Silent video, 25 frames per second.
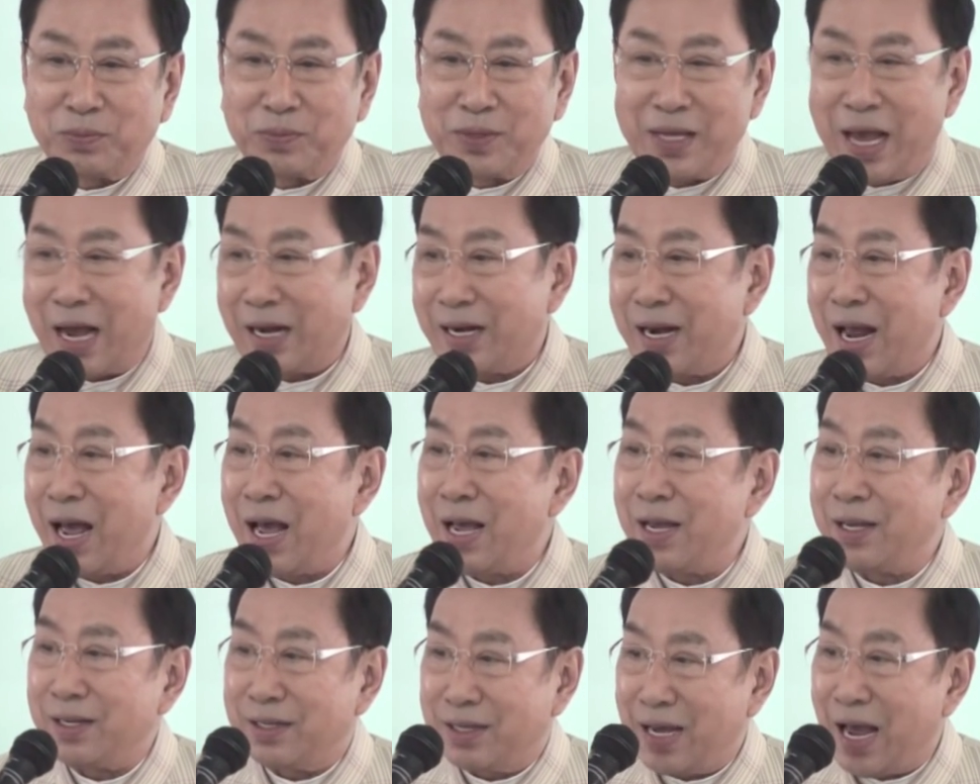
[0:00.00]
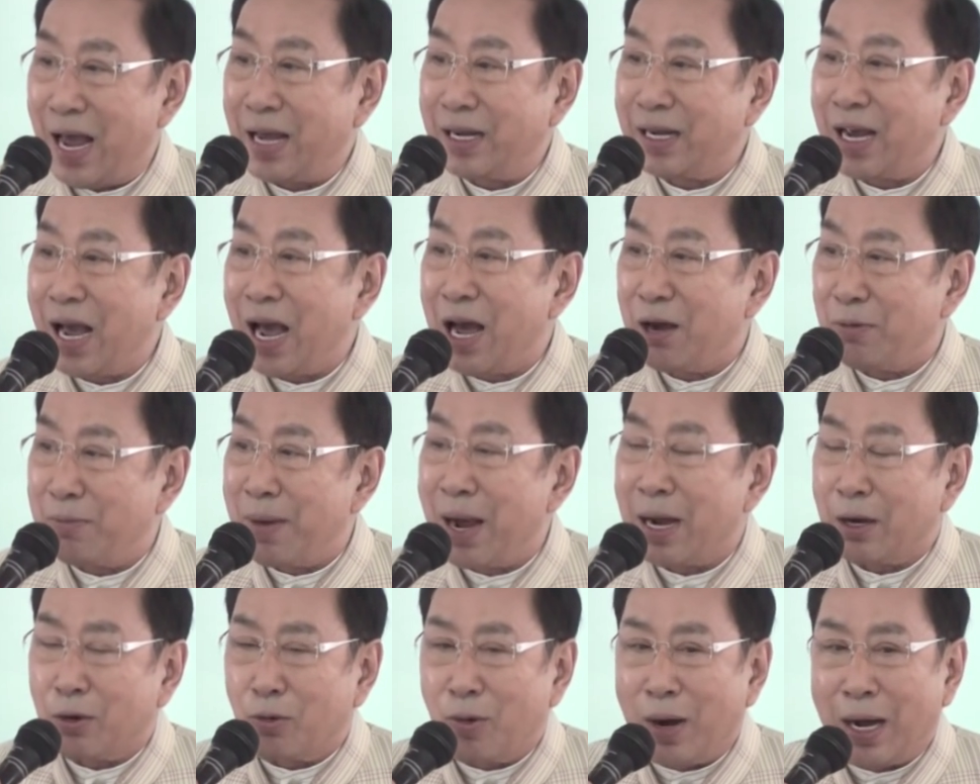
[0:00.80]
อยากได้ขายข้าว
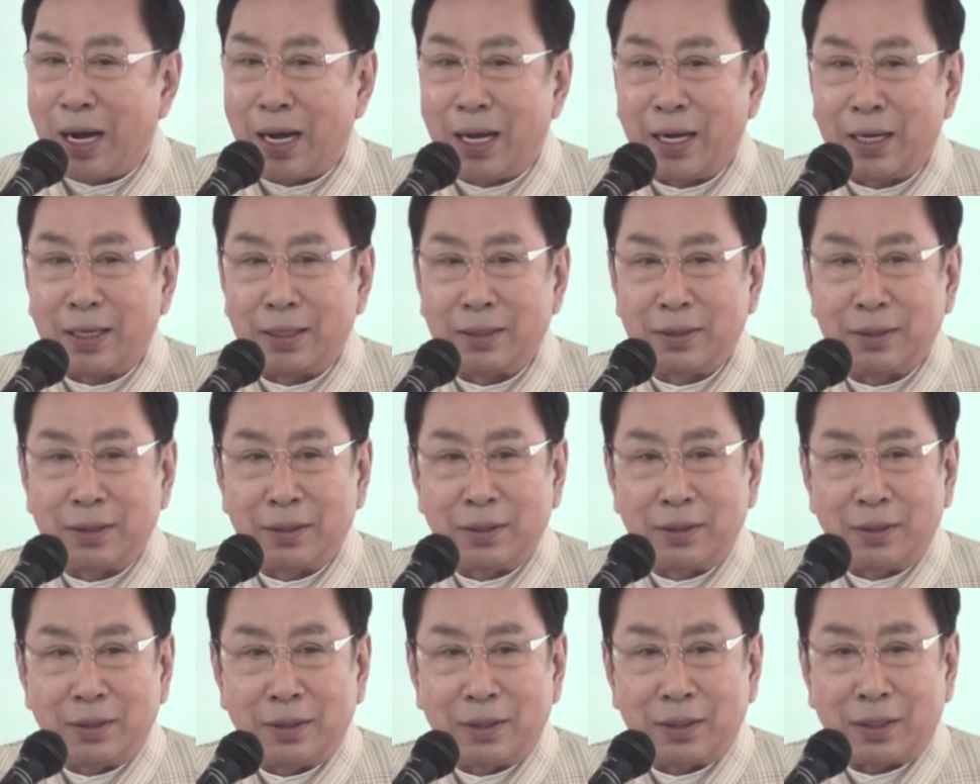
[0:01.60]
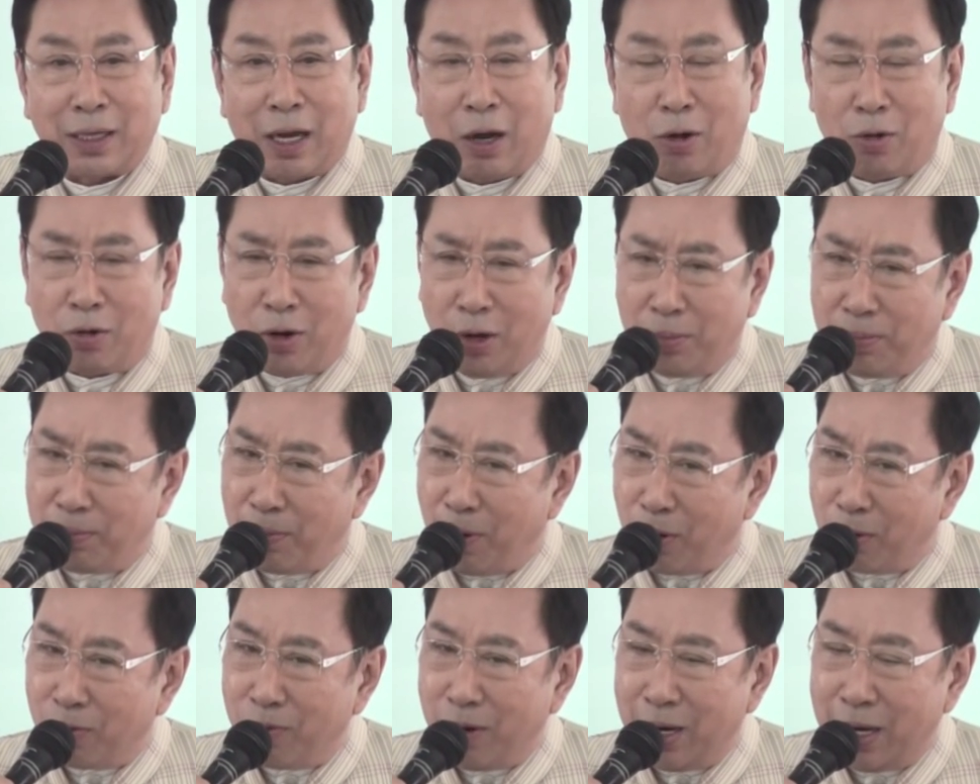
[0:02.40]
มากกว่าเขาก็
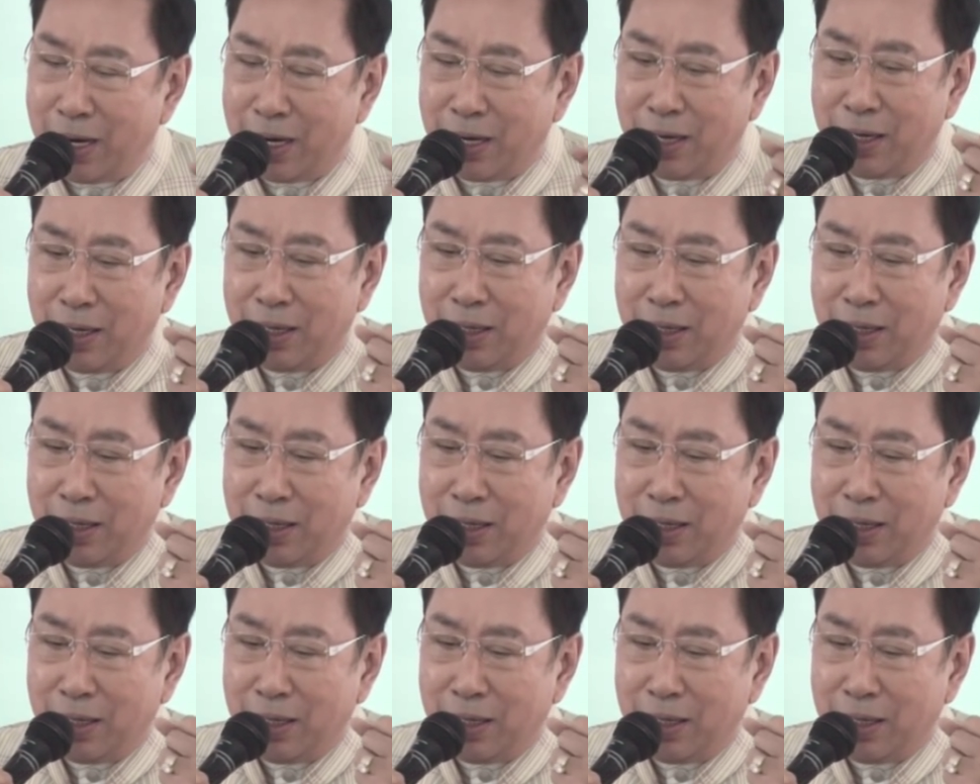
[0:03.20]
บอกว่า